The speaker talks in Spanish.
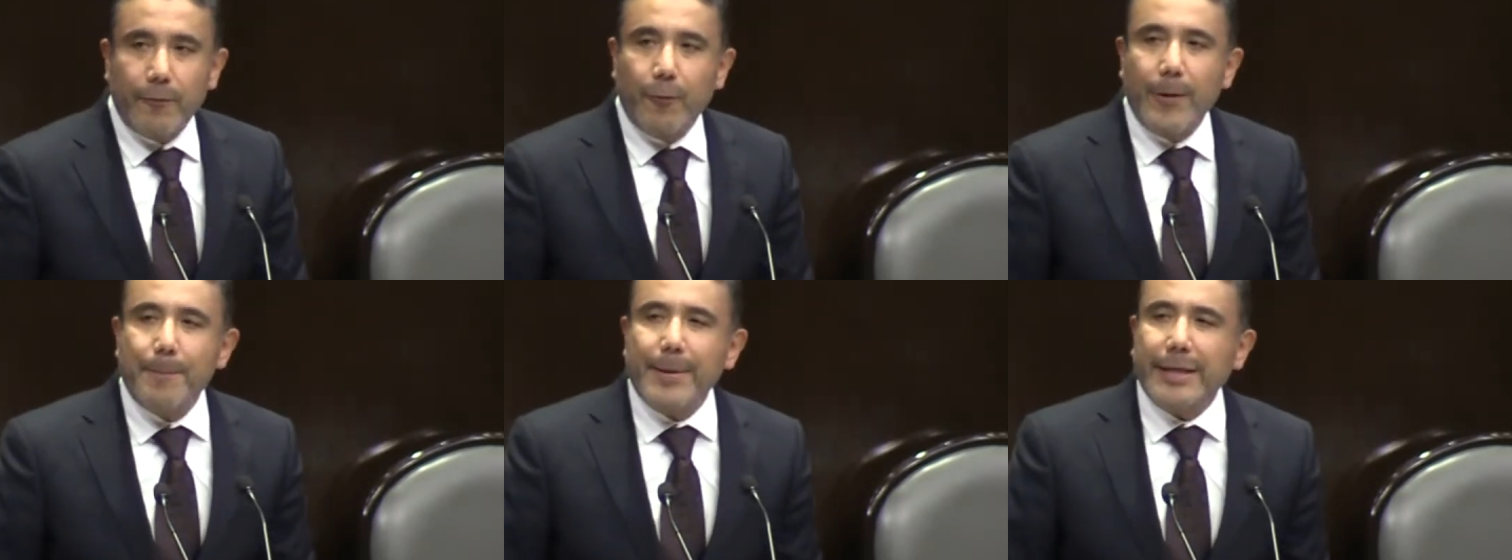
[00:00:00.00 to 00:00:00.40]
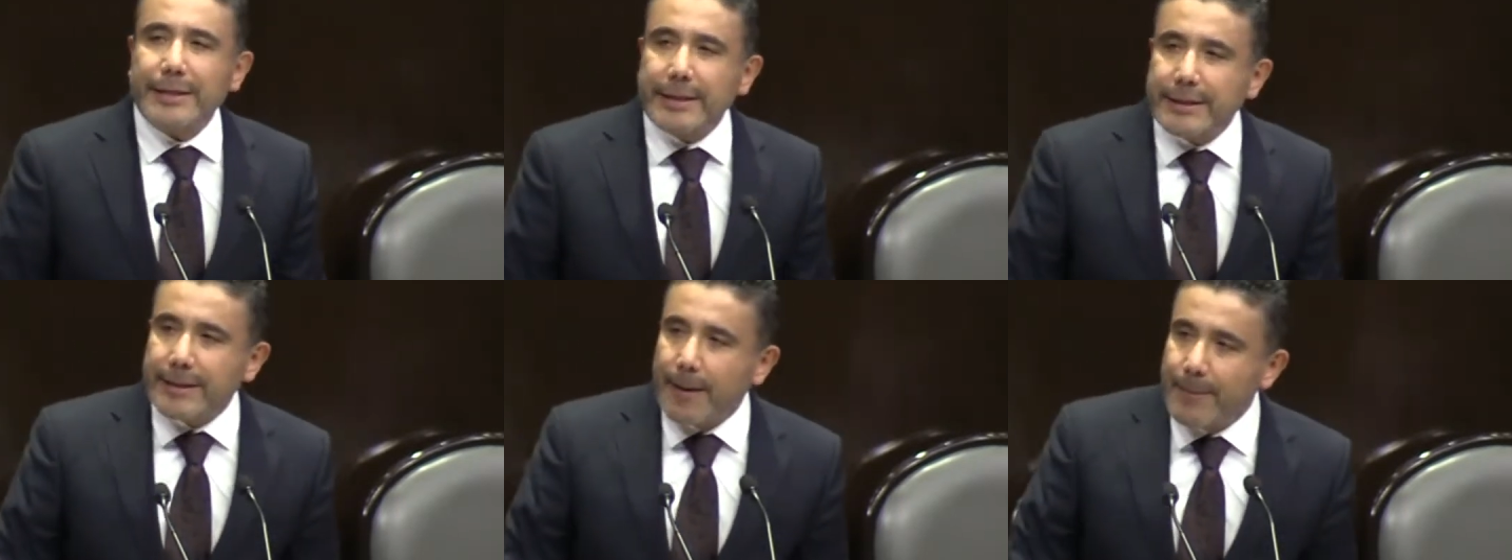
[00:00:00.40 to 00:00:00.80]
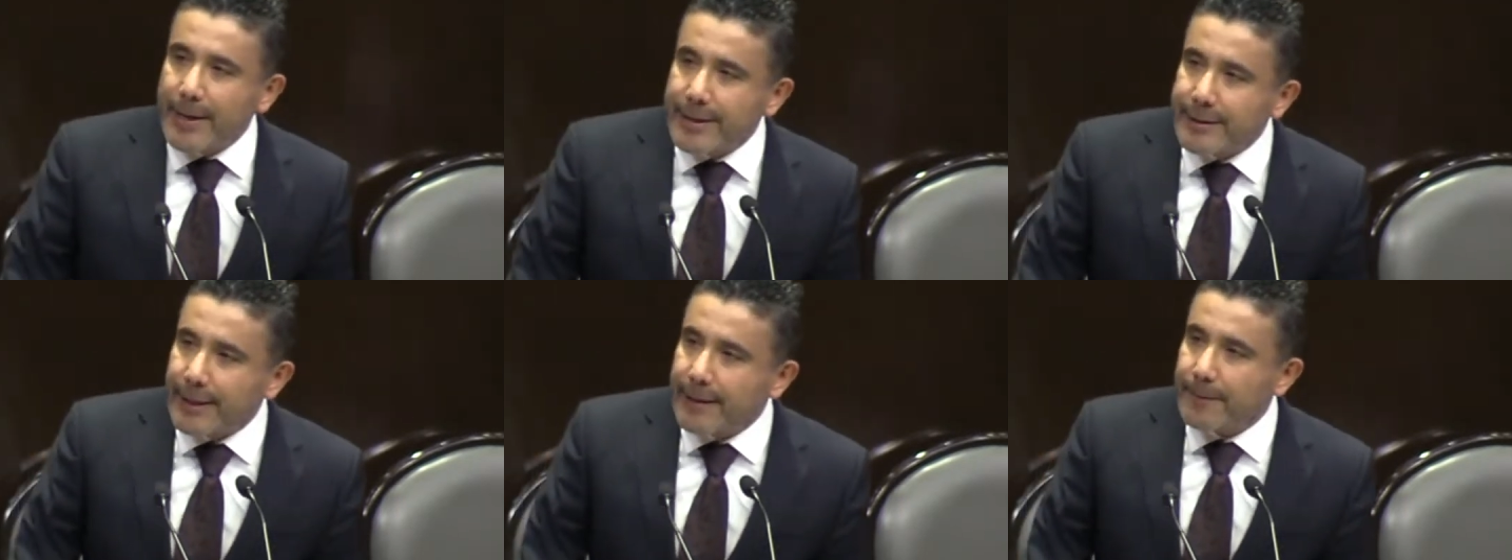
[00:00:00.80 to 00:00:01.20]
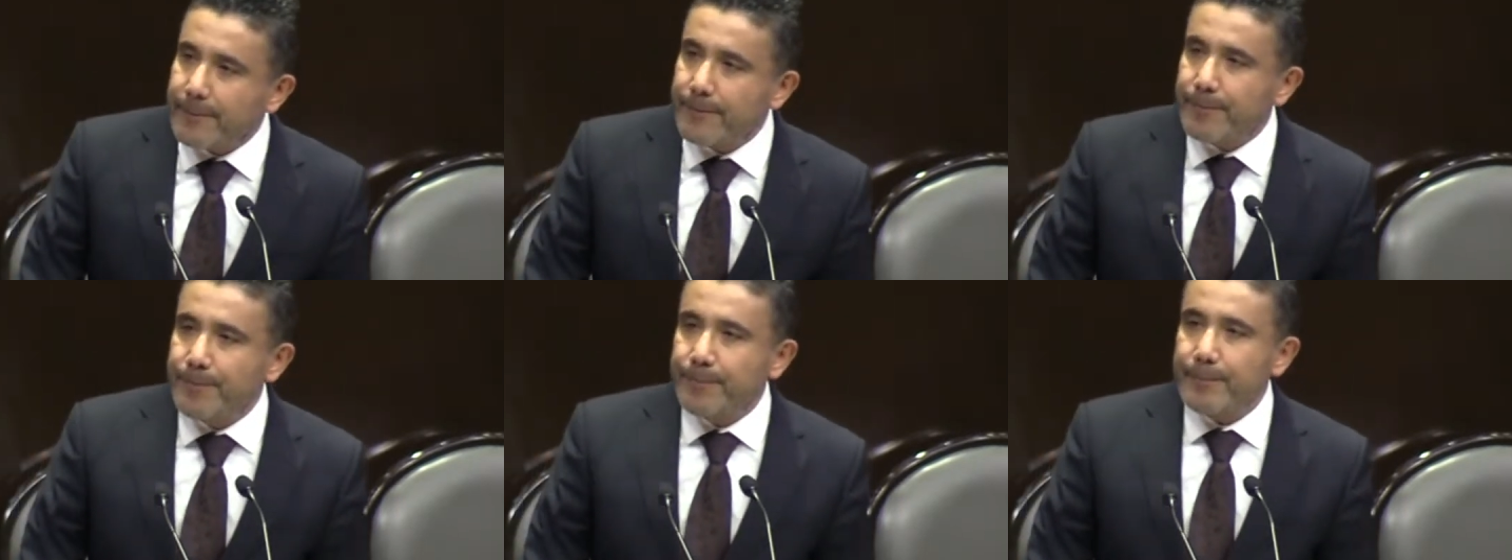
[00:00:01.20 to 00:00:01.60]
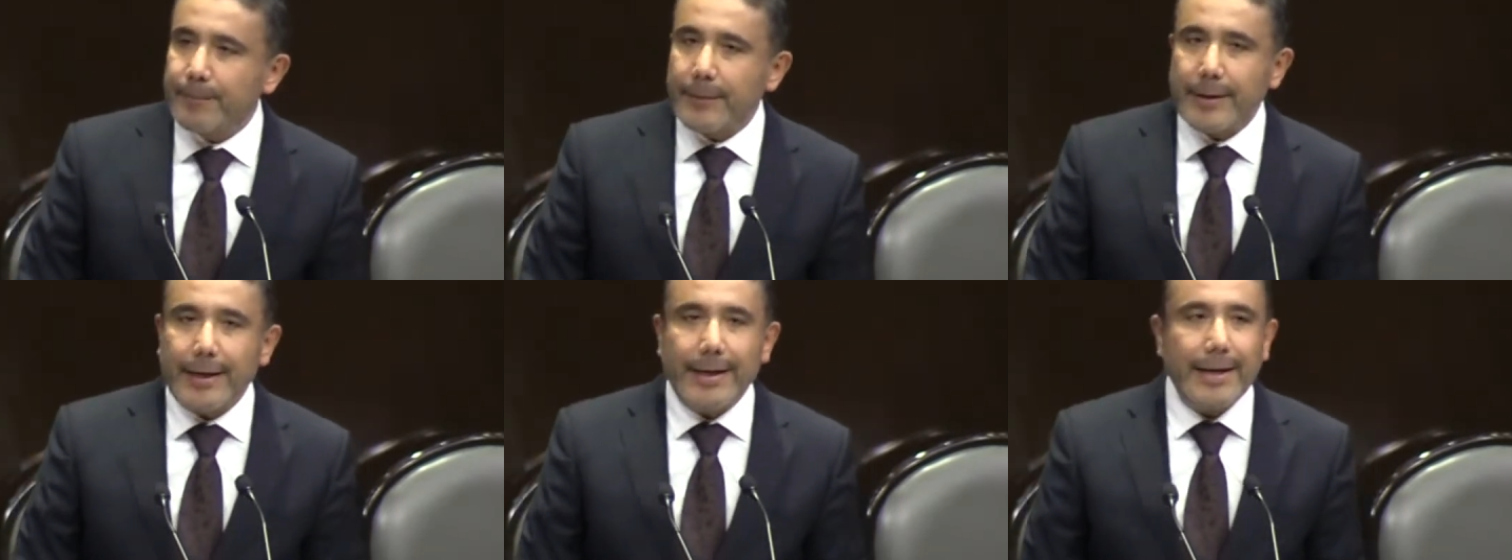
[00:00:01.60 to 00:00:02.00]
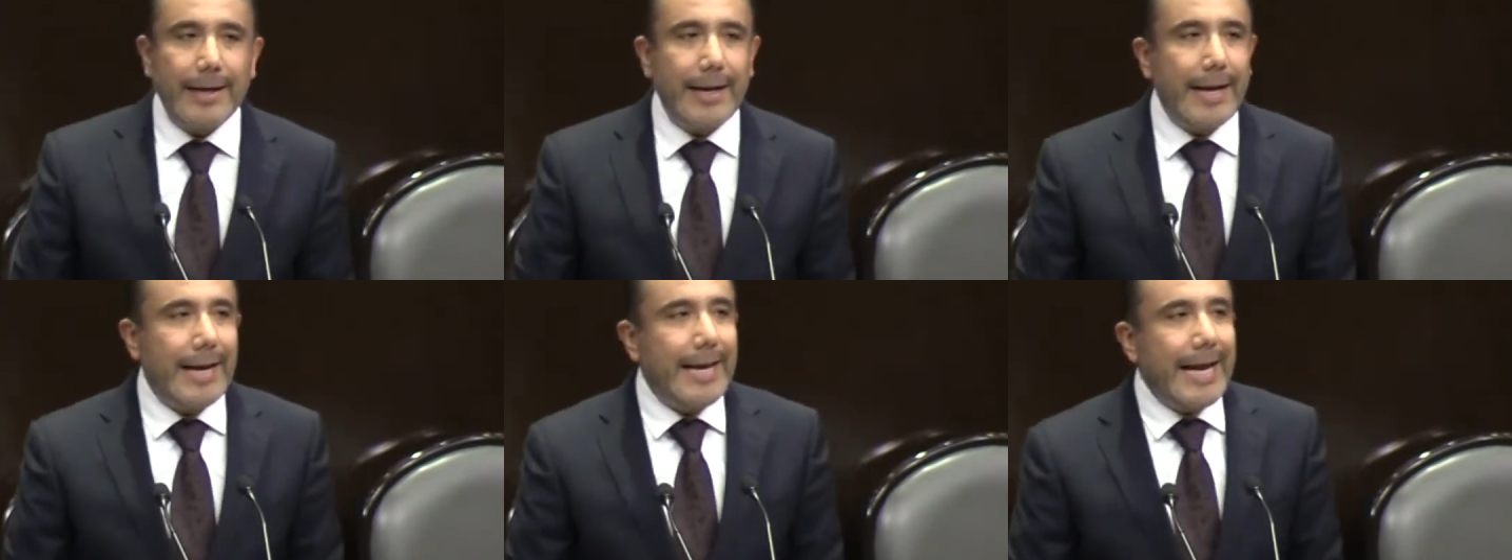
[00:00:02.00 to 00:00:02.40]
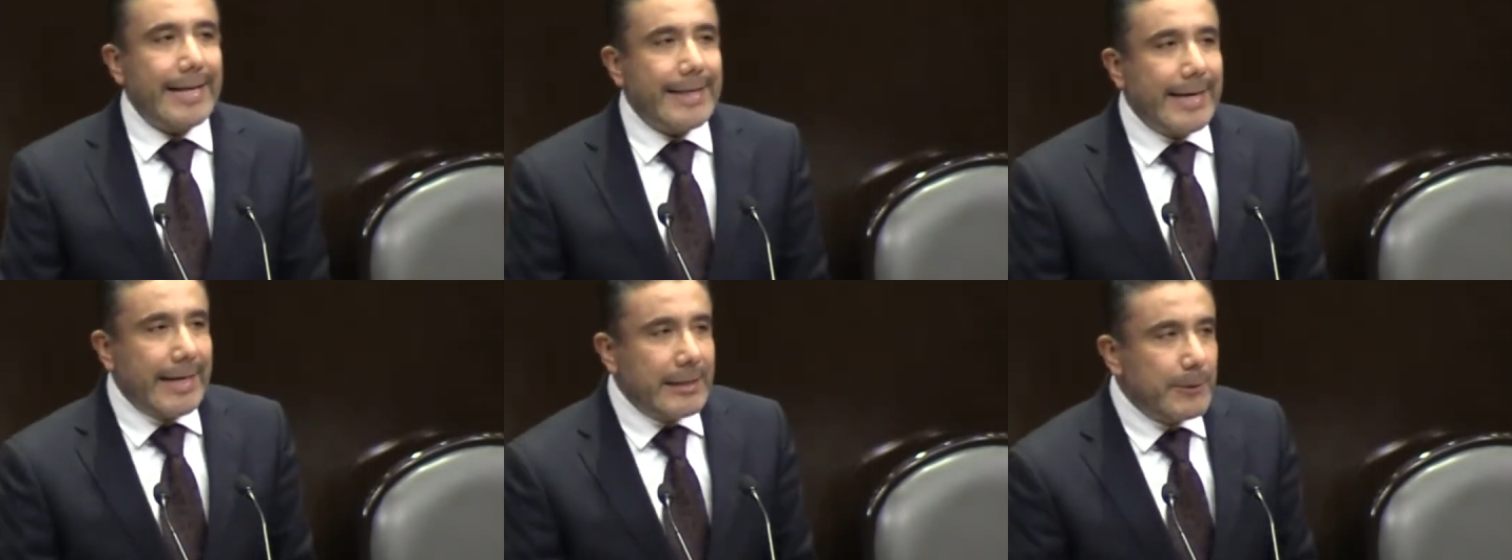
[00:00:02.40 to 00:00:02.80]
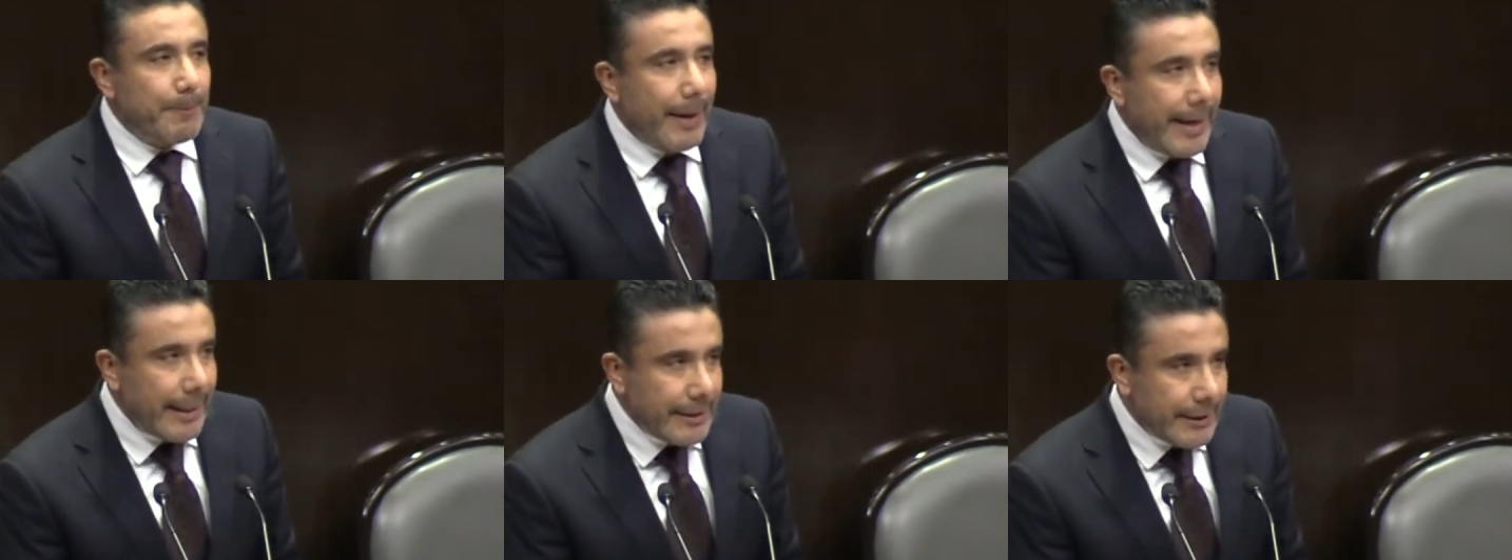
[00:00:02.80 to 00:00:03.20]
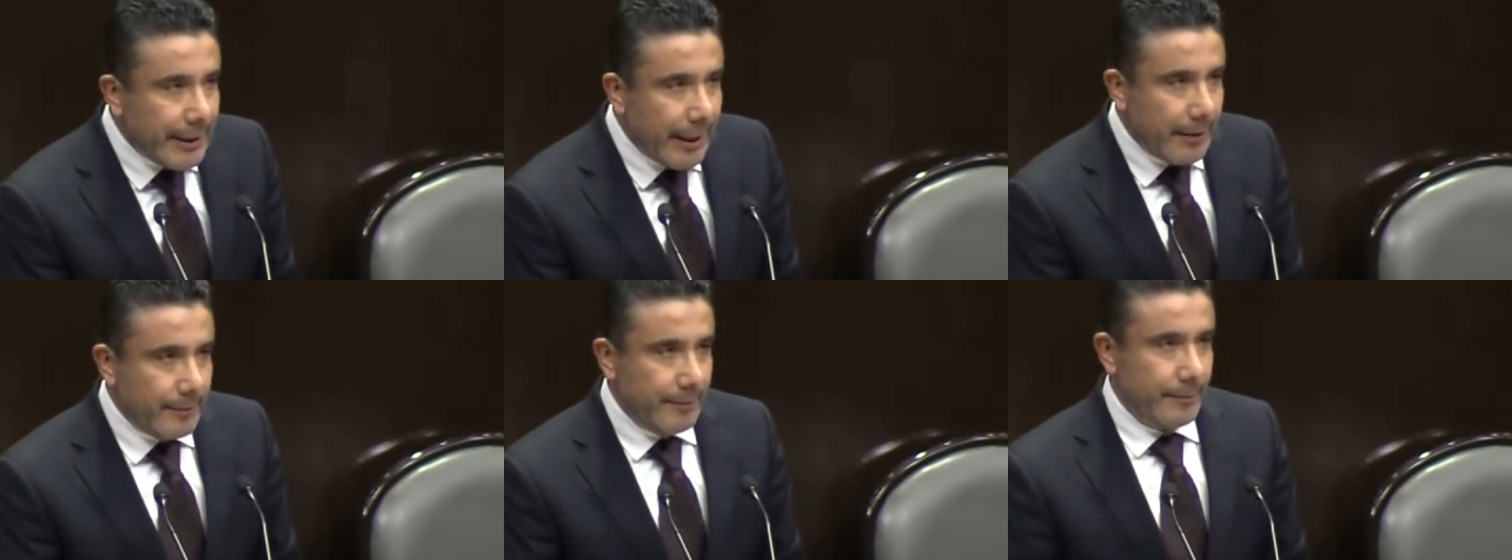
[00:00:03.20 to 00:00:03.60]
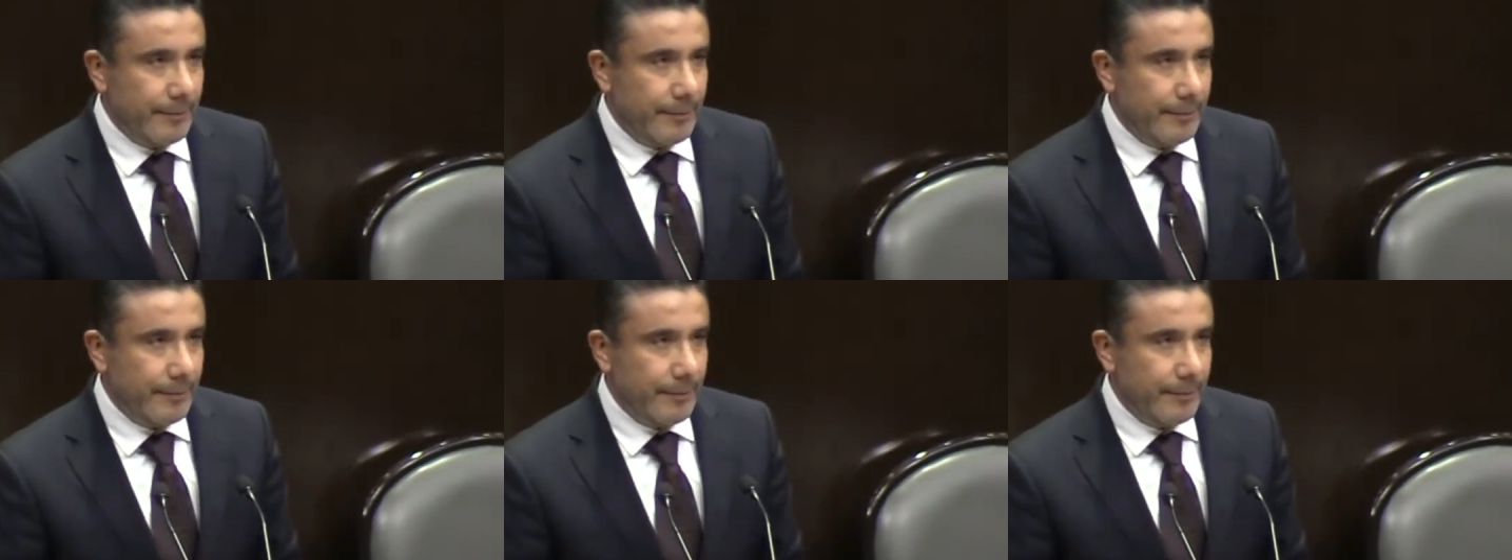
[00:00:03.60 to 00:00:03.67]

fue precisamente la transparencia